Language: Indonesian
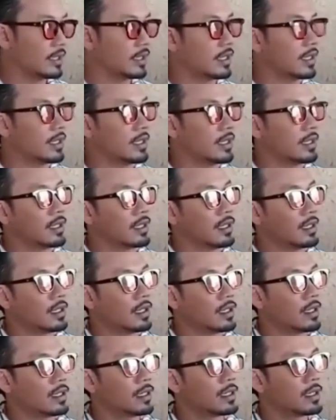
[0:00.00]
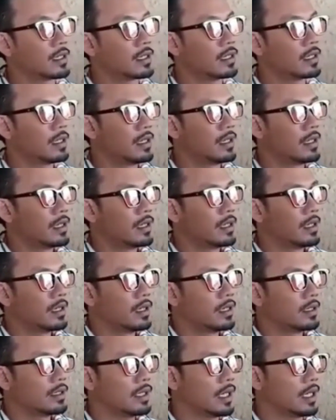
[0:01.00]
justru menantang balik
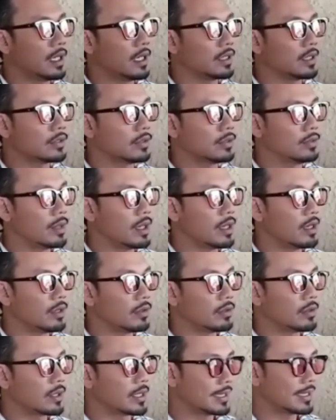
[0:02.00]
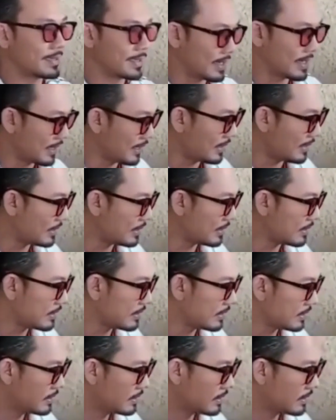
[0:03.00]
Rozi untuk melakukan
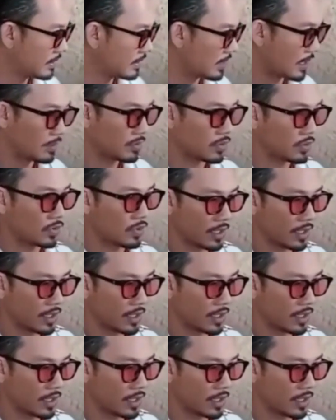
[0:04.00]
klarifikasi soal kabar